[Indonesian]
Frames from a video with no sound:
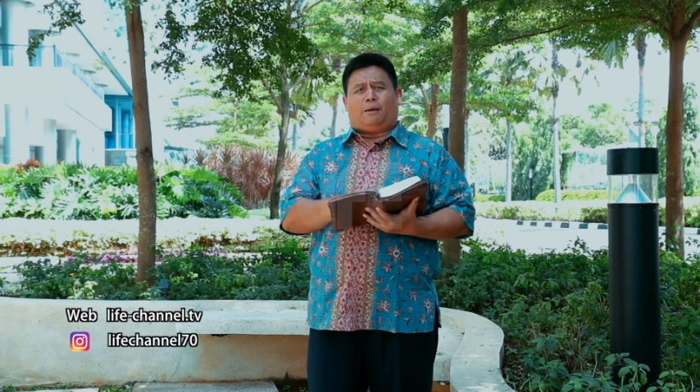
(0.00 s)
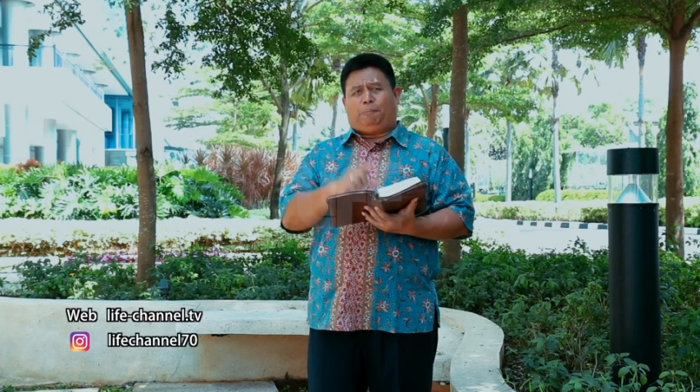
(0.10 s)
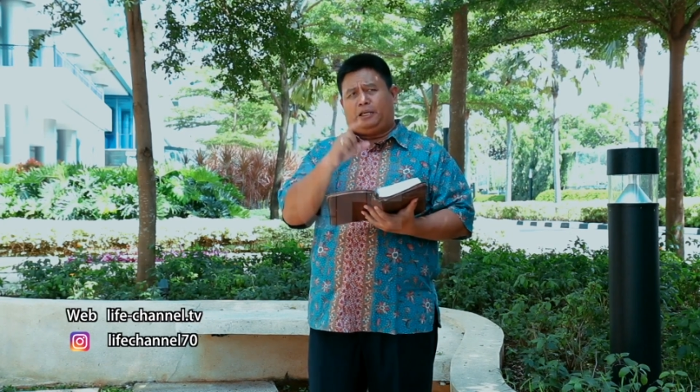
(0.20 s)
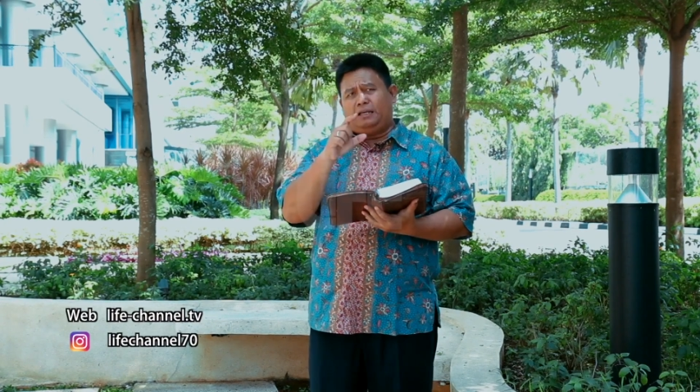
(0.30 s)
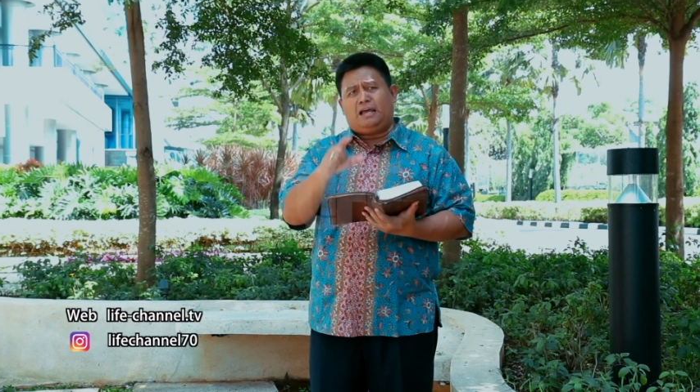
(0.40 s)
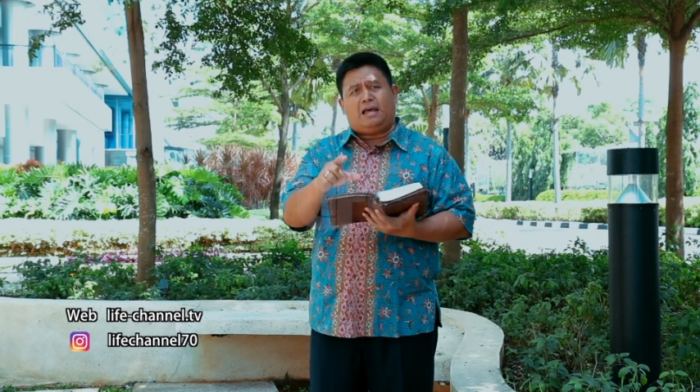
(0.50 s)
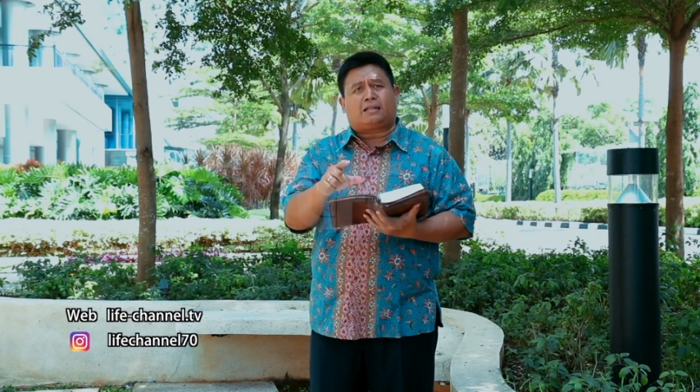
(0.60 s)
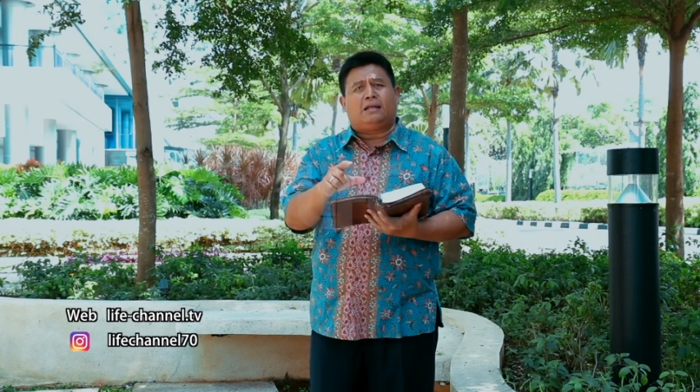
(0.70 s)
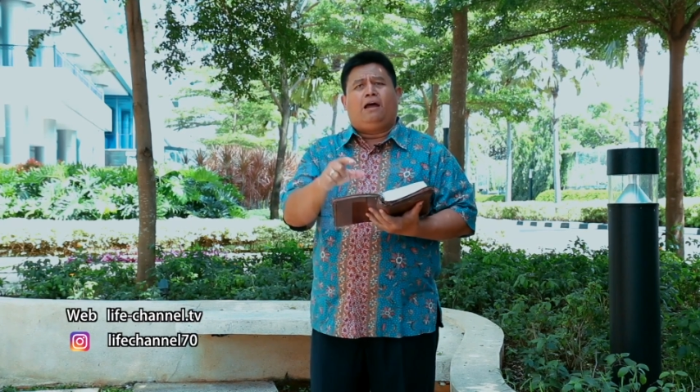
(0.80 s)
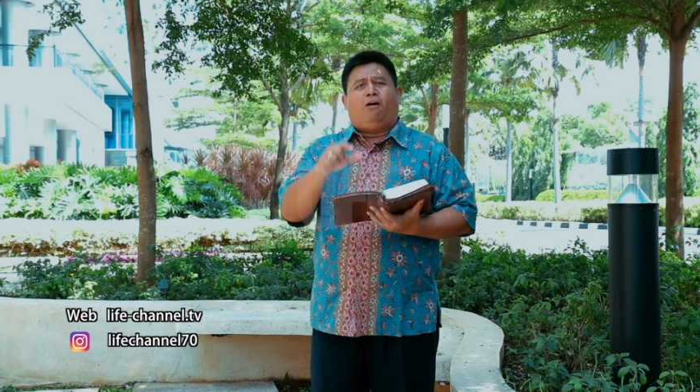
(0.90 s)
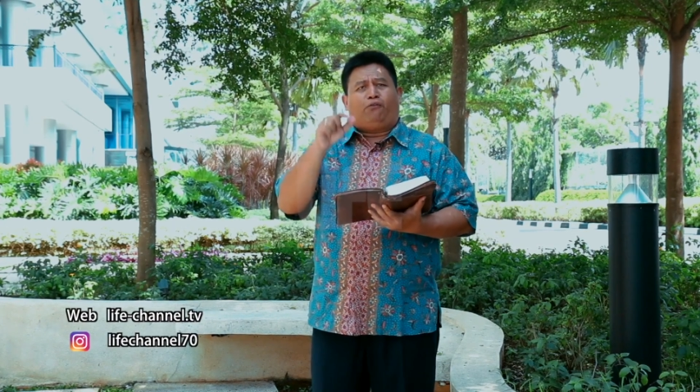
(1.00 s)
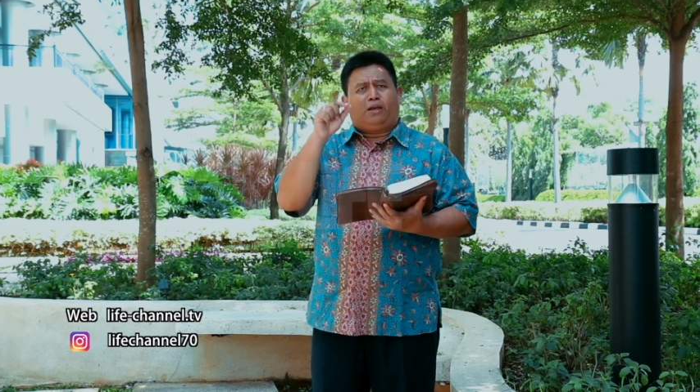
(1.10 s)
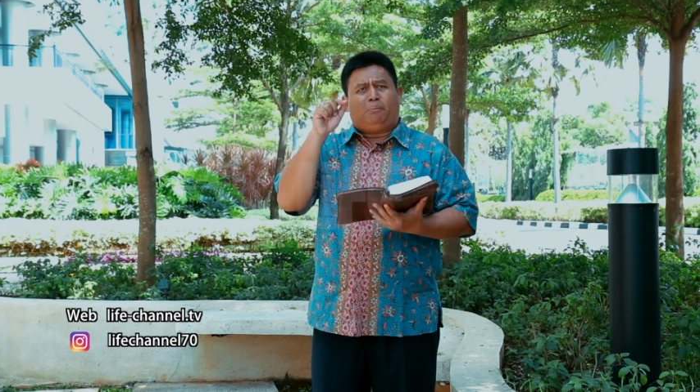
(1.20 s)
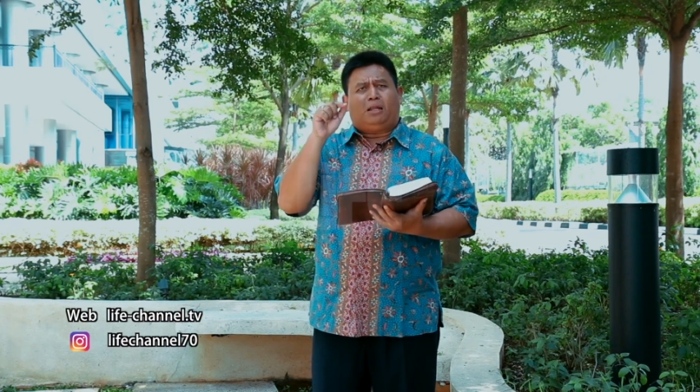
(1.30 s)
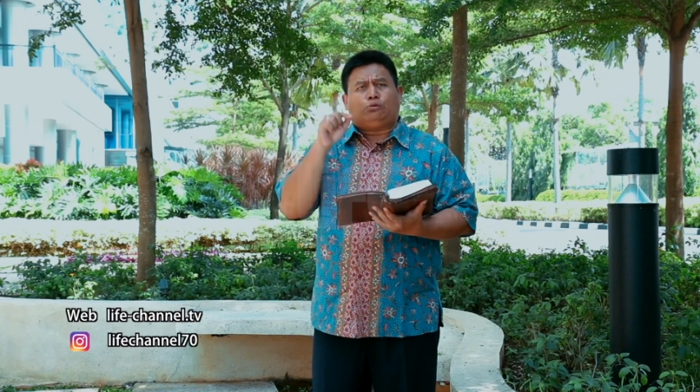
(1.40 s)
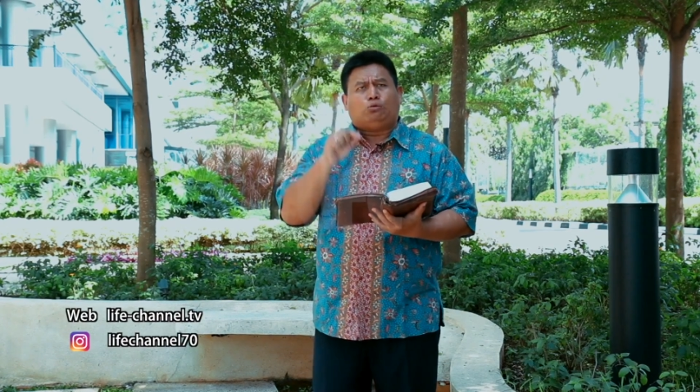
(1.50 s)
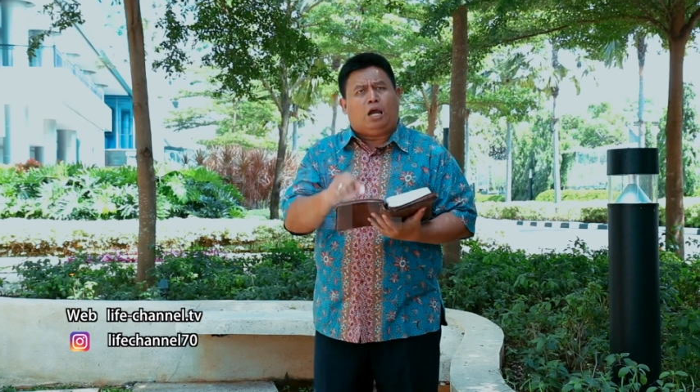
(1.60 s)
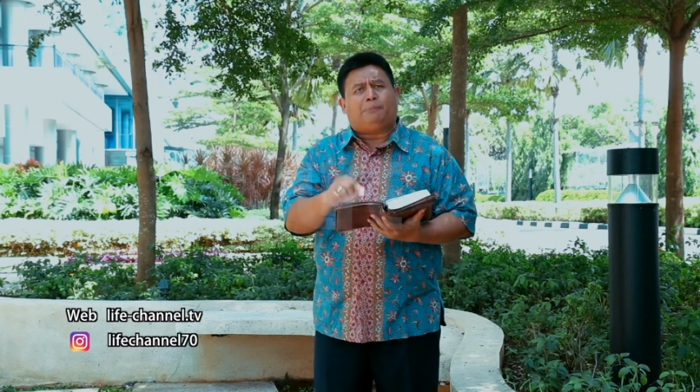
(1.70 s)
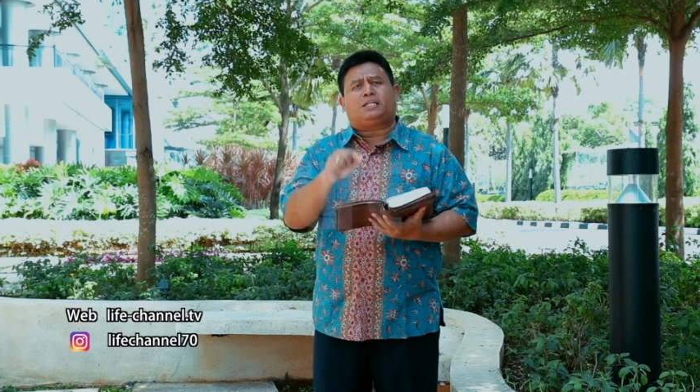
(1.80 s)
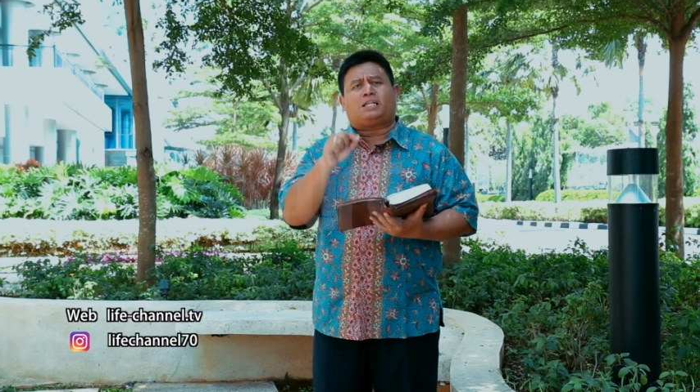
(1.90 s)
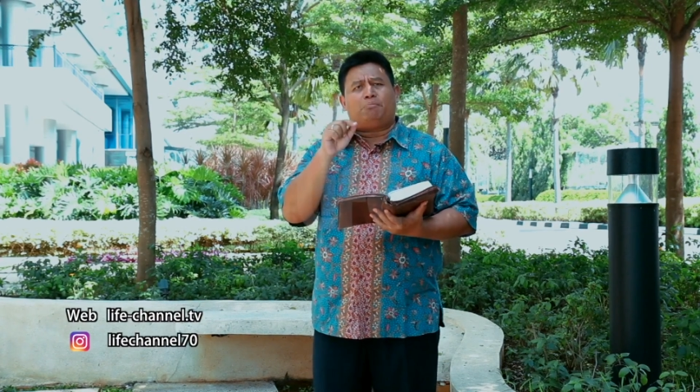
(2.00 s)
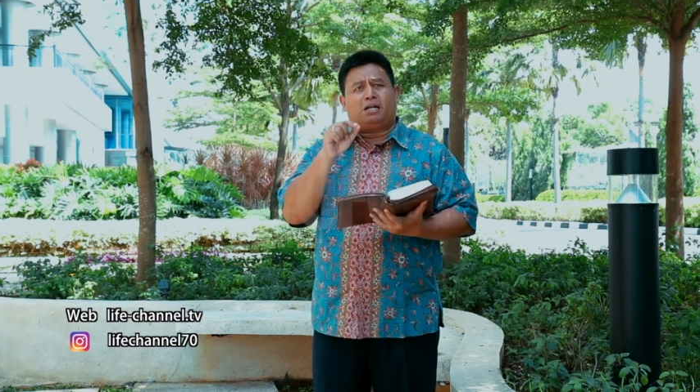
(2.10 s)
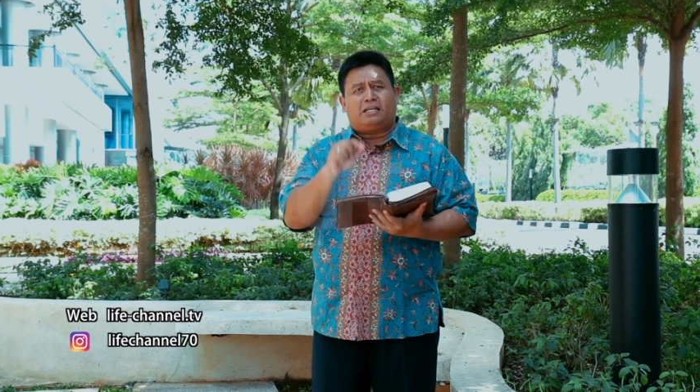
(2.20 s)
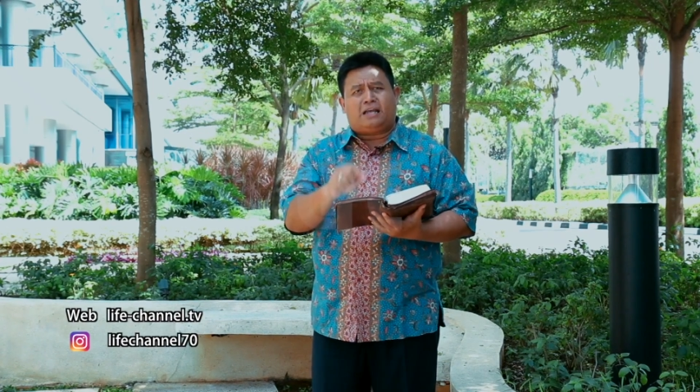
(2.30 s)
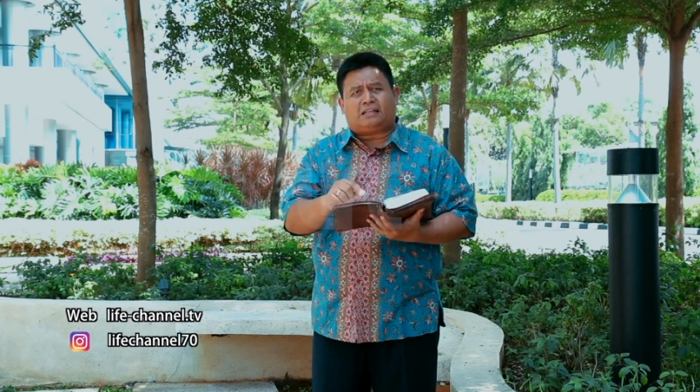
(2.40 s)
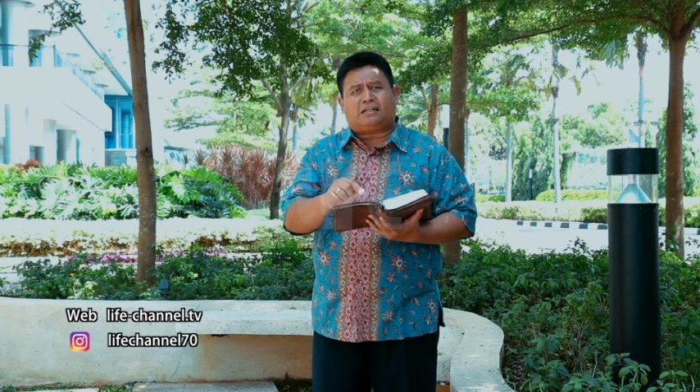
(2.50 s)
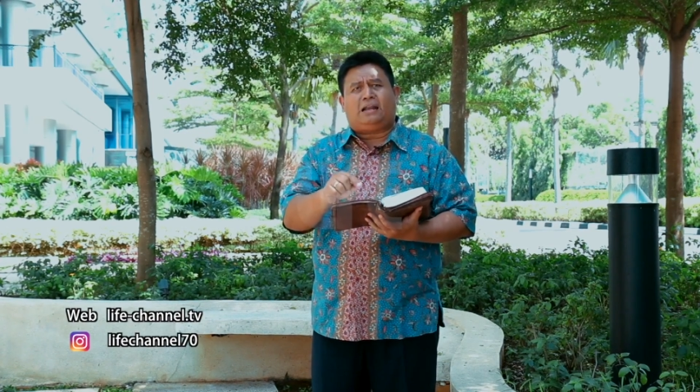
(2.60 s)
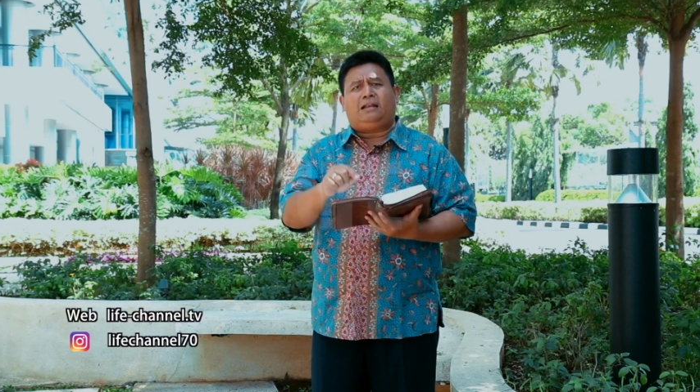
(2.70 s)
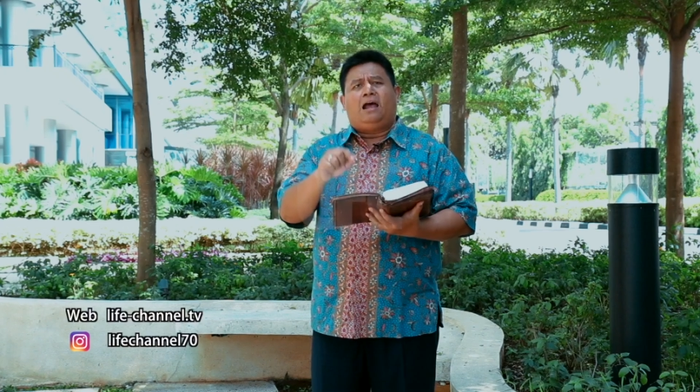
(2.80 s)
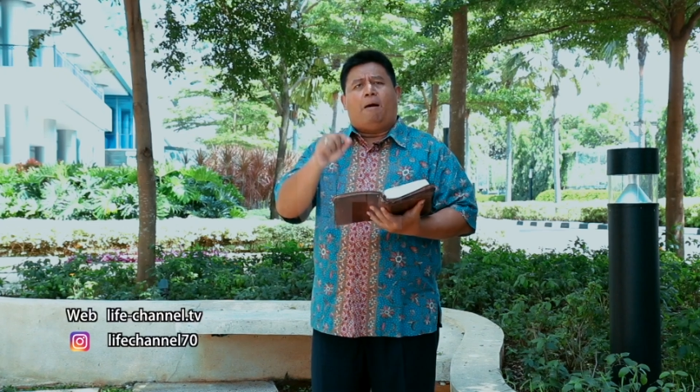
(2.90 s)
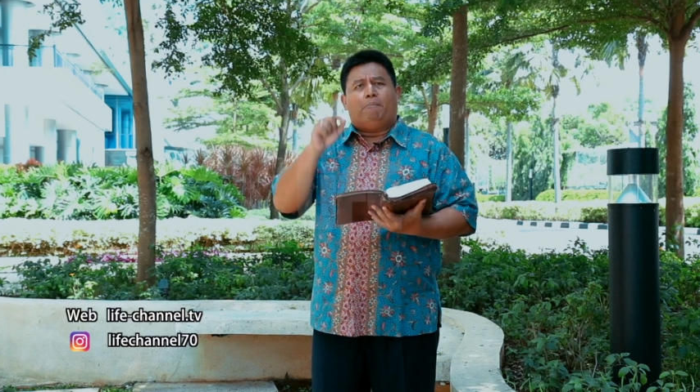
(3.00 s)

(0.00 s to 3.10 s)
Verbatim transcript: Tapi ingat, firman Tuhan tetap mengingatkan,